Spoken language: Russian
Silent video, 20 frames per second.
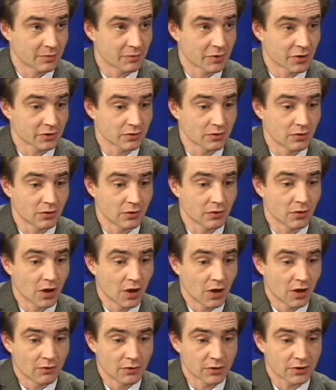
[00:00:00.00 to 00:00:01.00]
поскольку
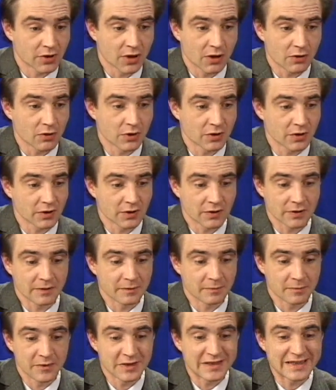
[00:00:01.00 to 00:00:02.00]
вот какой-то
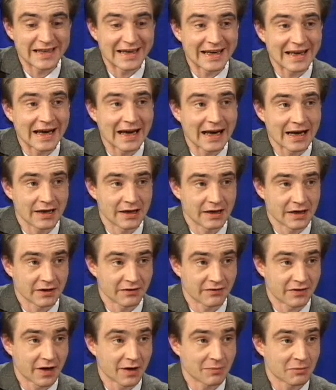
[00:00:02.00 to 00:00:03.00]
материальный
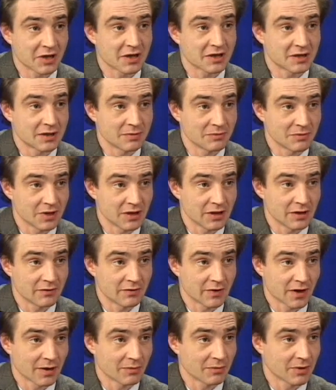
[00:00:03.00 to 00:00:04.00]
в рамках семьи,
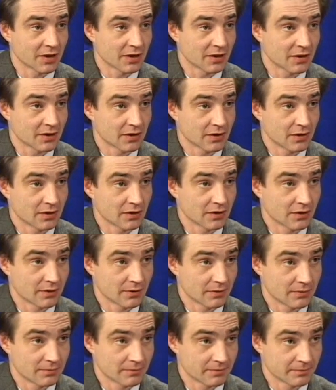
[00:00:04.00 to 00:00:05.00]
в рамках
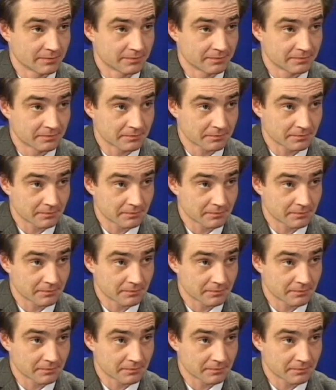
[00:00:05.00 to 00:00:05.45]
э,